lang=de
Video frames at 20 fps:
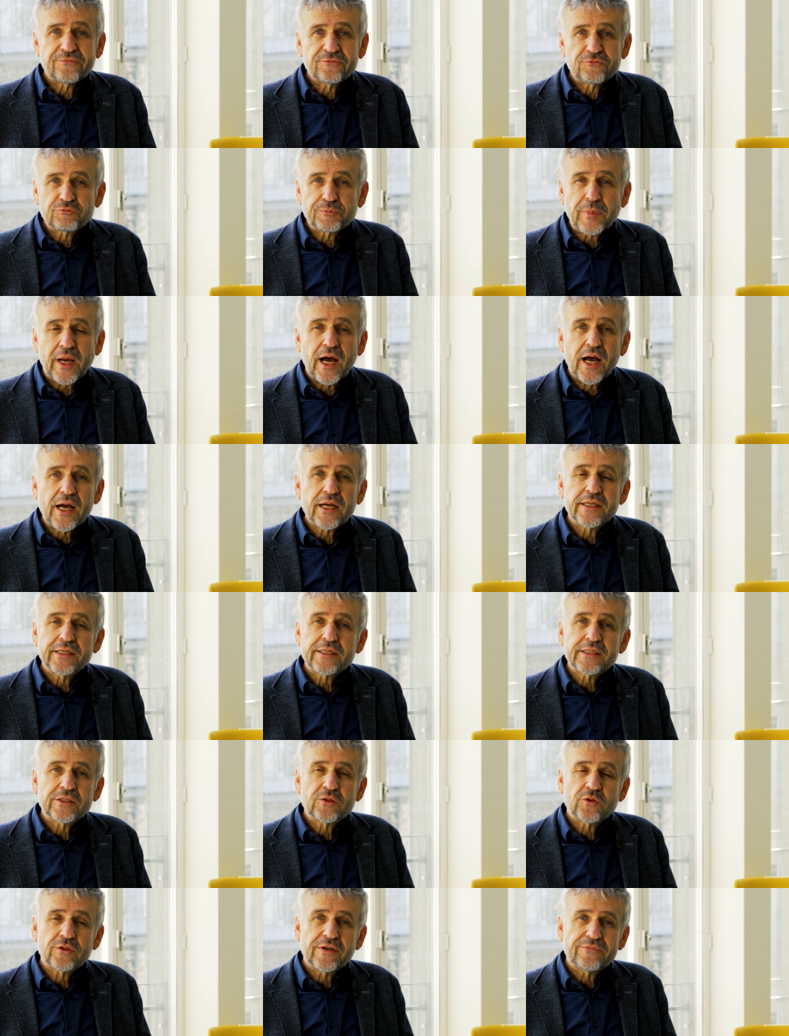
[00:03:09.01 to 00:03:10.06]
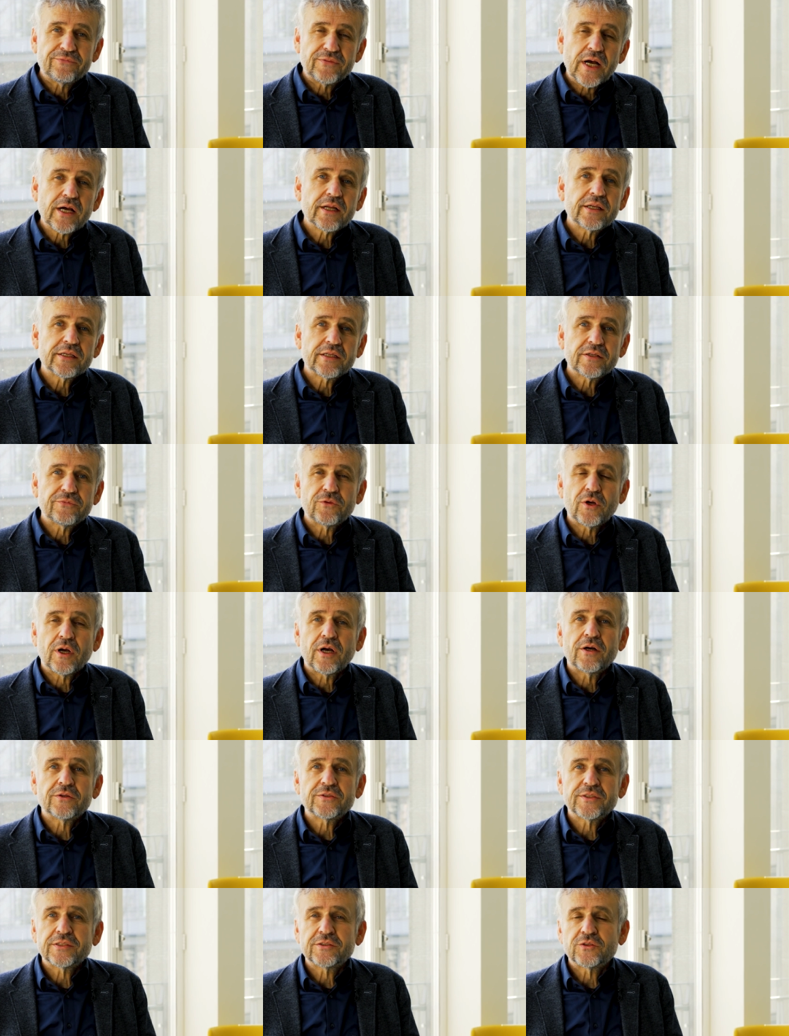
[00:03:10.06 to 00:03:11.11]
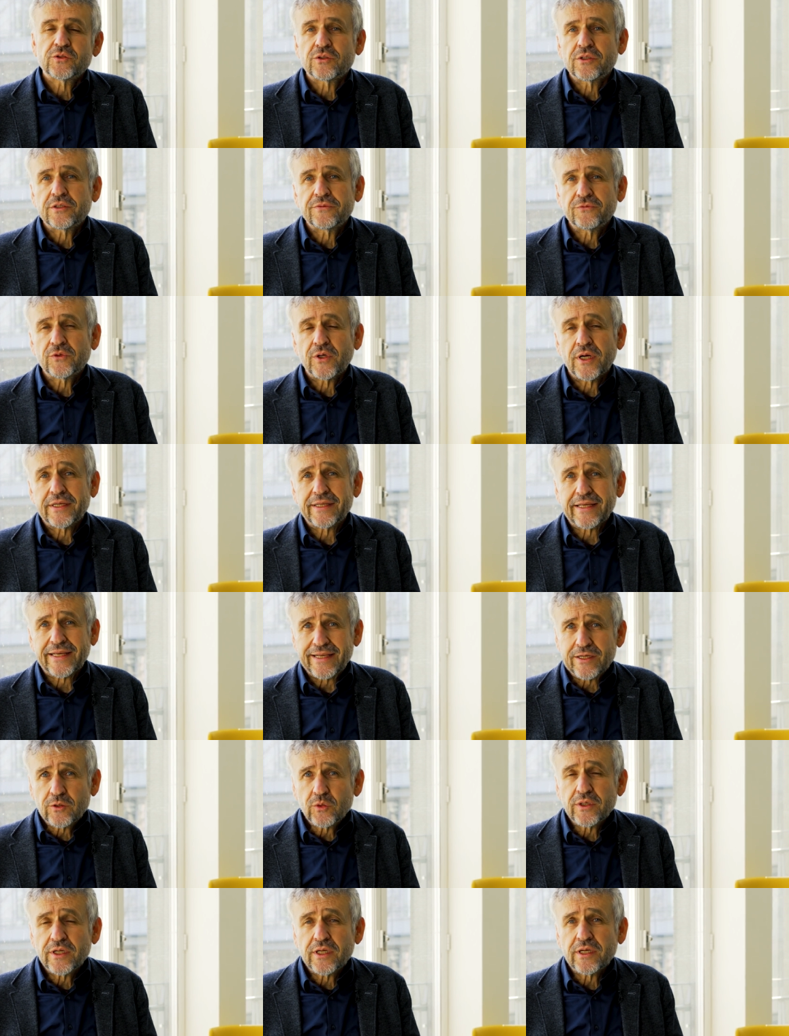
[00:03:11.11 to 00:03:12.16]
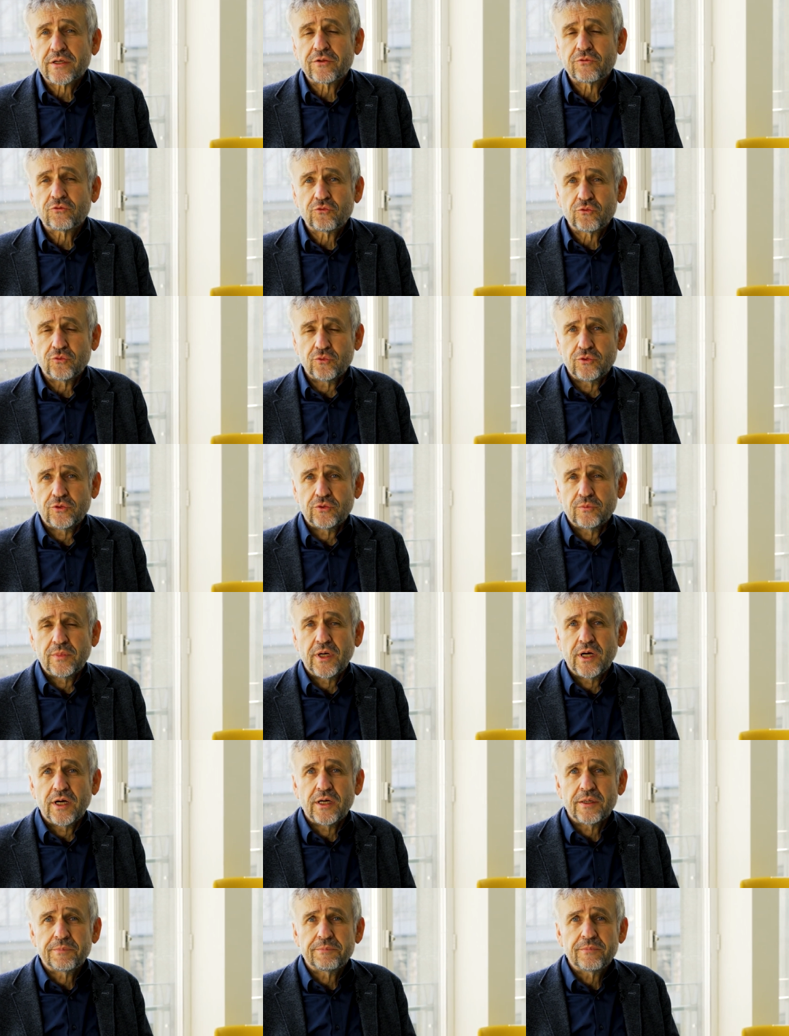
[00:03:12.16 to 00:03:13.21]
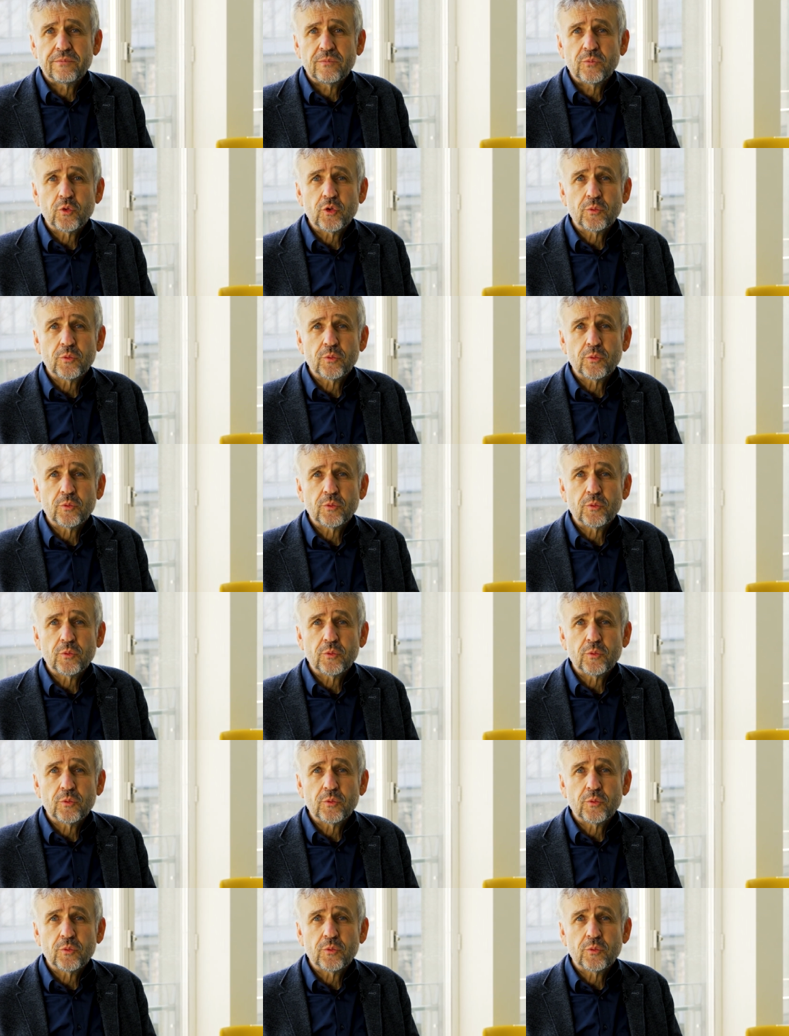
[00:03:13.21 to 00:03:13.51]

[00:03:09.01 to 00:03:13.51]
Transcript: sprachlichen oder fachlichen Voraussetzungen für ein reguläres Studium haben,